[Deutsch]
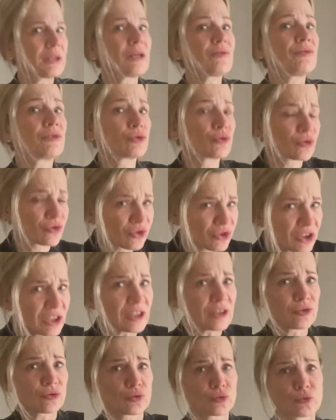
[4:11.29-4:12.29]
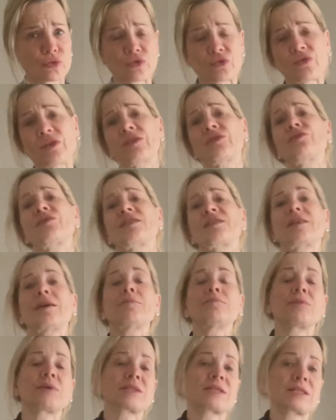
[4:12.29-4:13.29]
denn wenn du es nicht tust, weißt du, was
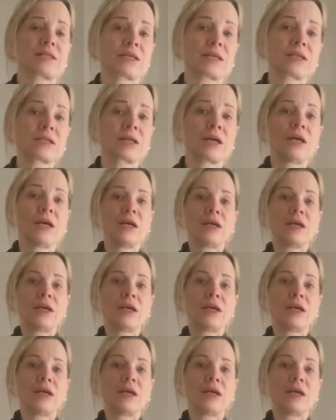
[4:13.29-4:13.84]
dann passiert?